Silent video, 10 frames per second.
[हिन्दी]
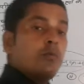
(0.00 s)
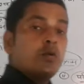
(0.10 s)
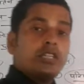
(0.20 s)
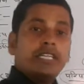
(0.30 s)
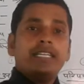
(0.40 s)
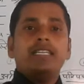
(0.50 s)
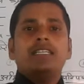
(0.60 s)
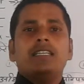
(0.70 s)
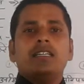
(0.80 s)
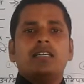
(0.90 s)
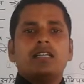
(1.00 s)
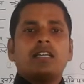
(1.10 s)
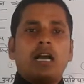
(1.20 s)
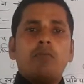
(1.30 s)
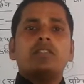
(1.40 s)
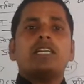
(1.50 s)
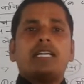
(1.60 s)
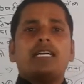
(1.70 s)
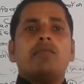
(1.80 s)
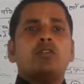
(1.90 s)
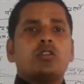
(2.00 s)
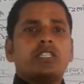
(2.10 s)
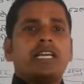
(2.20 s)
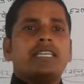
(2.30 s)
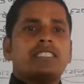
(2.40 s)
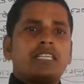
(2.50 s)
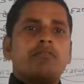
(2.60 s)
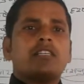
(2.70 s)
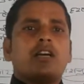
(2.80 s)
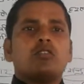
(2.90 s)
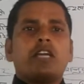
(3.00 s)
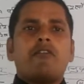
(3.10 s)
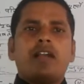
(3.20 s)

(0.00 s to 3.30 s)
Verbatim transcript: बुद्धि कम ज़्यादा भी होती है इससे भी क्या होता है